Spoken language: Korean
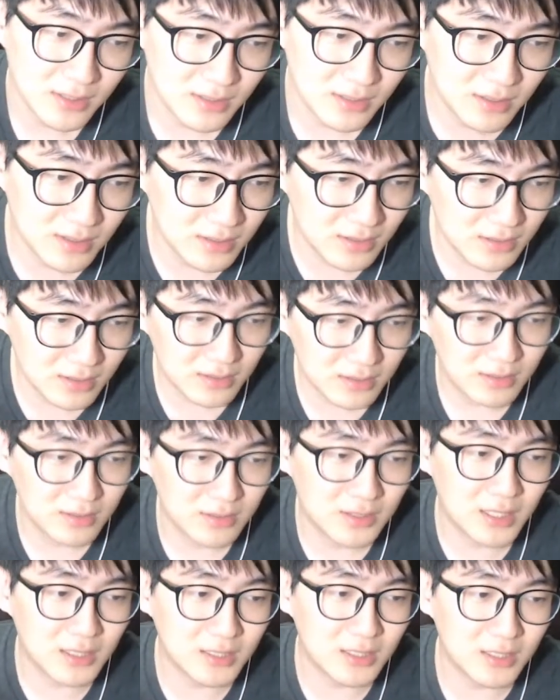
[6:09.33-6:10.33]
그
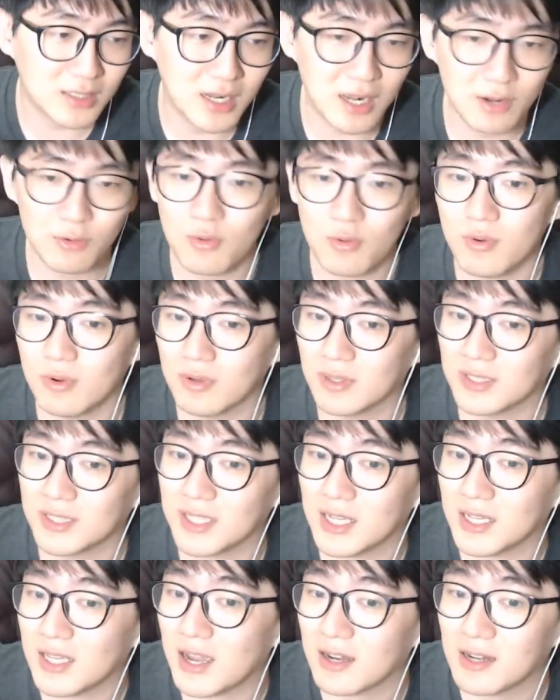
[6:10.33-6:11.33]
제시를 하고
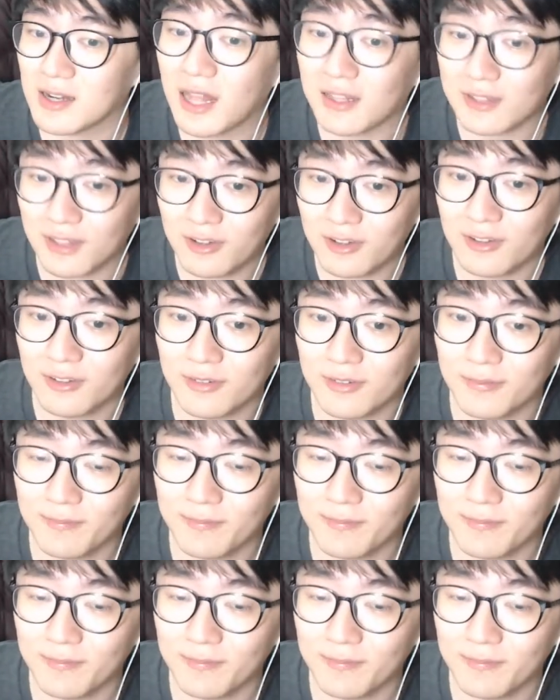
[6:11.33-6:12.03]
재계약을 안 해요.